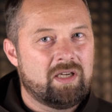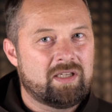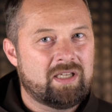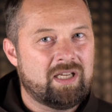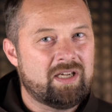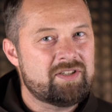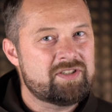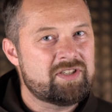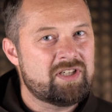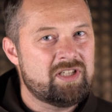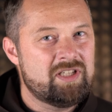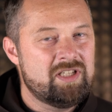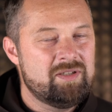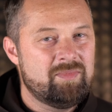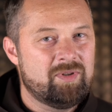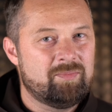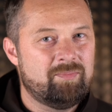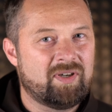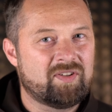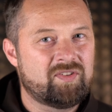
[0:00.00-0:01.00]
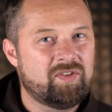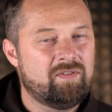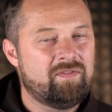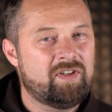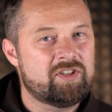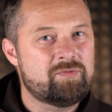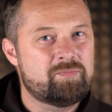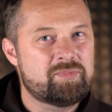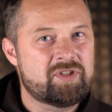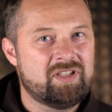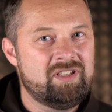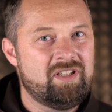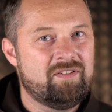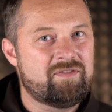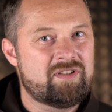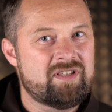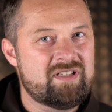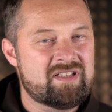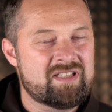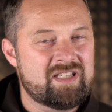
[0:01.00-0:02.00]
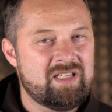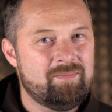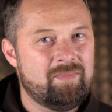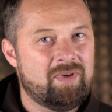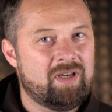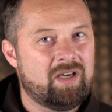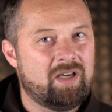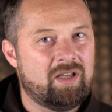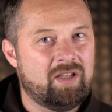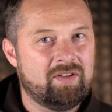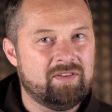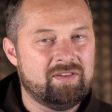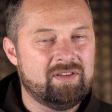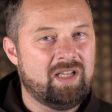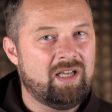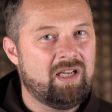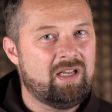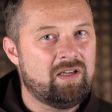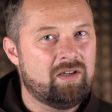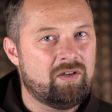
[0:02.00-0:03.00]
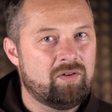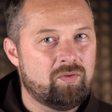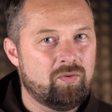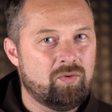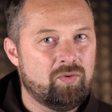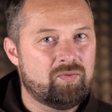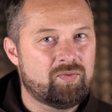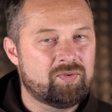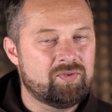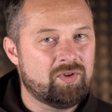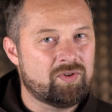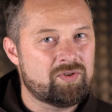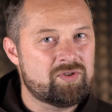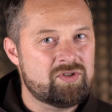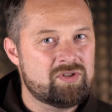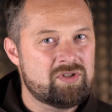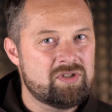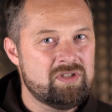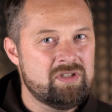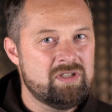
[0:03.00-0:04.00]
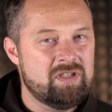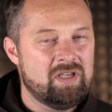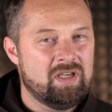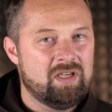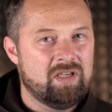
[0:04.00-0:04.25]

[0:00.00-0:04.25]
każe im bazować przede wszystkim na ufności